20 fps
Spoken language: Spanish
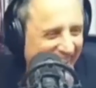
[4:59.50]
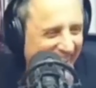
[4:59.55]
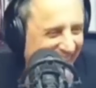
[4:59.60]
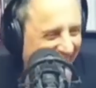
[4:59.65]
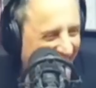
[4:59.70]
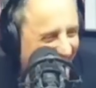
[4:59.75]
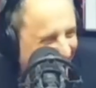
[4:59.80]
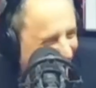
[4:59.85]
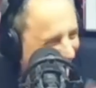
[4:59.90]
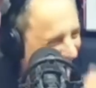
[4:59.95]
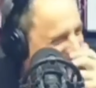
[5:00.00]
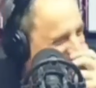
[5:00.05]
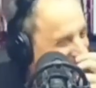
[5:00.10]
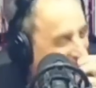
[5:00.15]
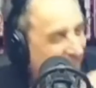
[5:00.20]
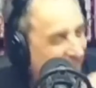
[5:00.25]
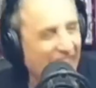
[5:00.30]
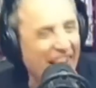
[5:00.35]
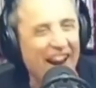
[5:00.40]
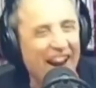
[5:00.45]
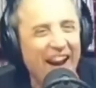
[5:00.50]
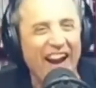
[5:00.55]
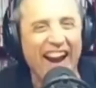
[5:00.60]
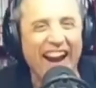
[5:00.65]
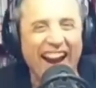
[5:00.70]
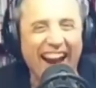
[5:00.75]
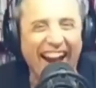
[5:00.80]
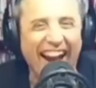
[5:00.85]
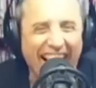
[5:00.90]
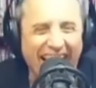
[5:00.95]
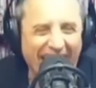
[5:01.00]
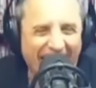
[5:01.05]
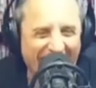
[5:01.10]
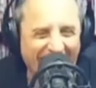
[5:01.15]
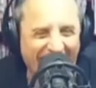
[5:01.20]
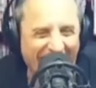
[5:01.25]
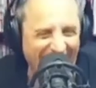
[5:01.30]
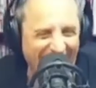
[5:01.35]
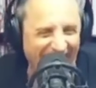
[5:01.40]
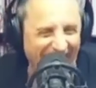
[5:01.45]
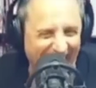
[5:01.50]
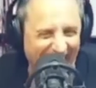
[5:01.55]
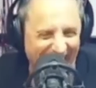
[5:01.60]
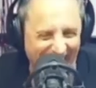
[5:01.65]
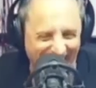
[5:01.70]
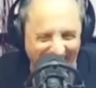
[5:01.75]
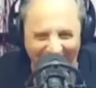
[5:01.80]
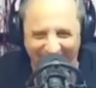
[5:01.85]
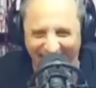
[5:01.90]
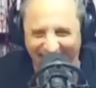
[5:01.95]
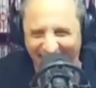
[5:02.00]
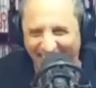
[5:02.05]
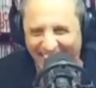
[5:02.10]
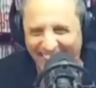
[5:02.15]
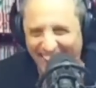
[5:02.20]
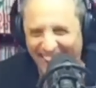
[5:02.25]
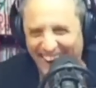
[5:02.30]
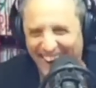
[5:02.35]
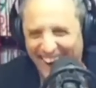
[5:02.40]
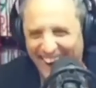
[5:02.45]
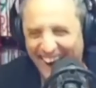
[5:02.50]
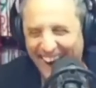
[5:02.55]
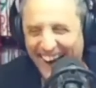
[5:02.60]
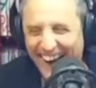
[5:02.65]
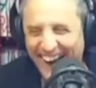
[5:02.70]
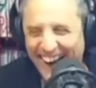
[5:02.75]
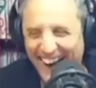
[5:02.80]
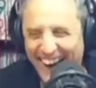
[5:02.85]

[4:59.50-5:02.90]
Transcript: No, no, no, la nota era hablar, la nota era hablar